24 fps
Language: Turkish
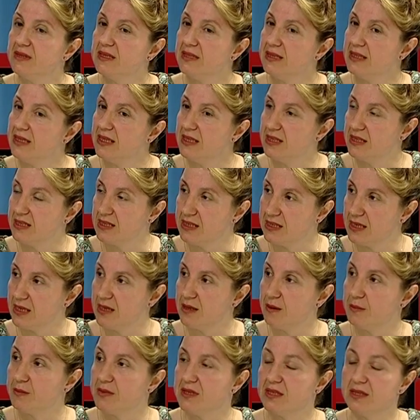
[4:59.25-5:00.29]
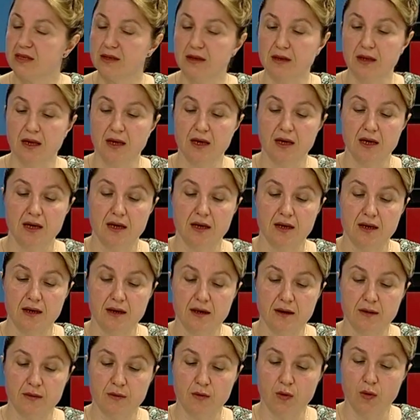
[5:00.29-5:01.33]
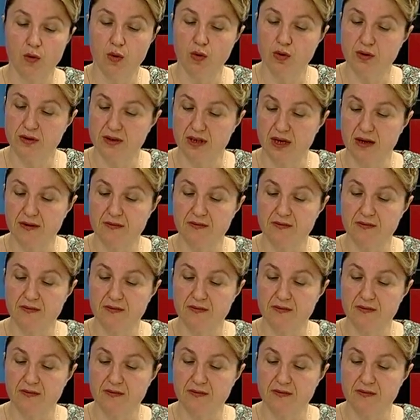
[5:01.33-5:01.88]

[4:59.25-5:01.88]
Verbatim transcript: diyetisyenimizin e, ortak